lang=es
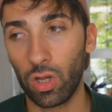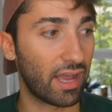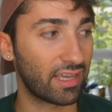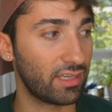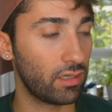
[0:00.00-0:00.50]
Pues
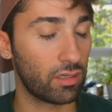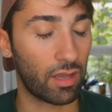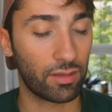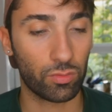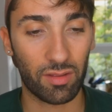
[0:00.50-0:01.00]
aquí
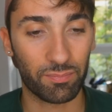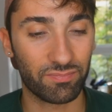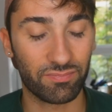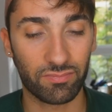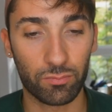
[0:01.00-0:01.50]
hay una
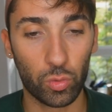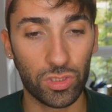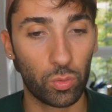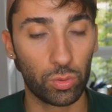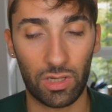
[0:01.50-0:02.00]

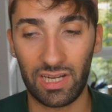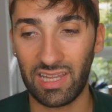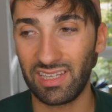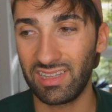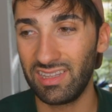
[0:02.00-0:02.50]

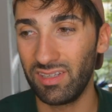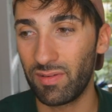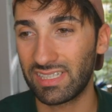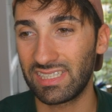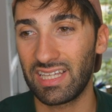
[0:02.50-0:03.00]
multiculturalidad y
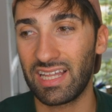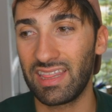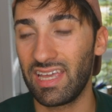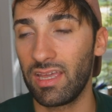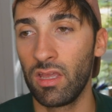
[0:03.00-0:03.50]
diversidad
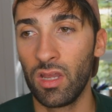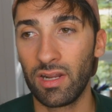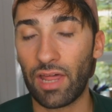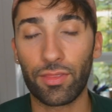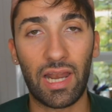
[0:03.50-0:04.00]
de
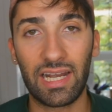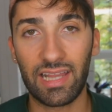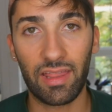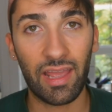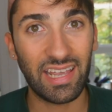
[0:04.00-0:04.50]

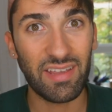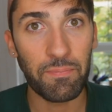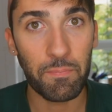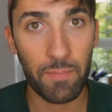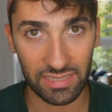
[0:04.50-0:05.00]
nacionalidades
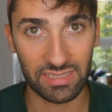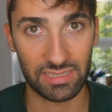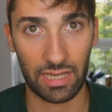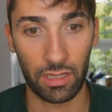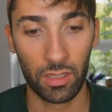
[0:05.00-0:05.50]

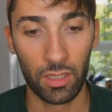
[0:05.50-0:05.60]
inmensa.